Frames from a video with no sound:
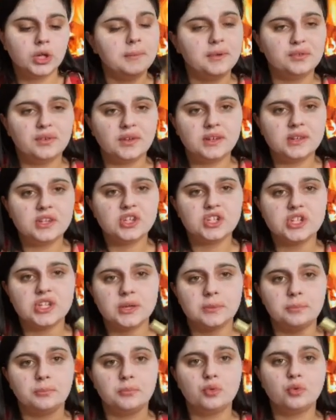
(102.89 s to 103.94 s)
Les vanilles,
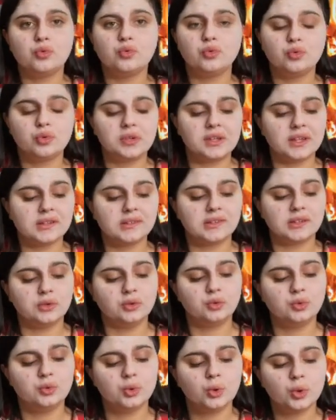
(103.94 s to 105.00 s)
j'aime beaucoup car c'est
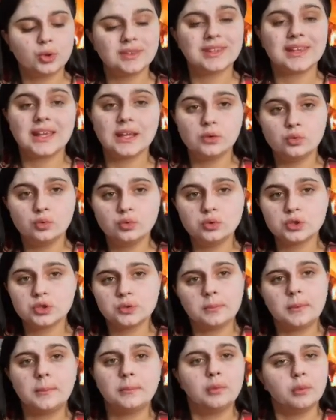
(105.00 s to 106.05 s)
une odeur très
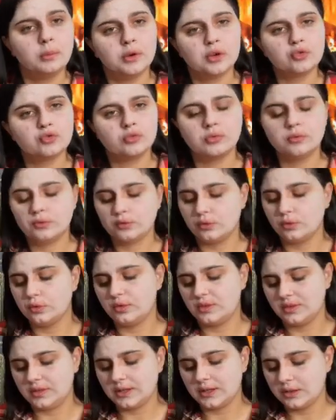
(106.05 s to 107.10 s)
douce. Bah, moi, je trouve
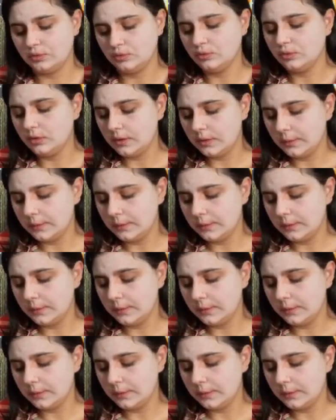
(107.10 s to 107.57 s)
que c'est très doux.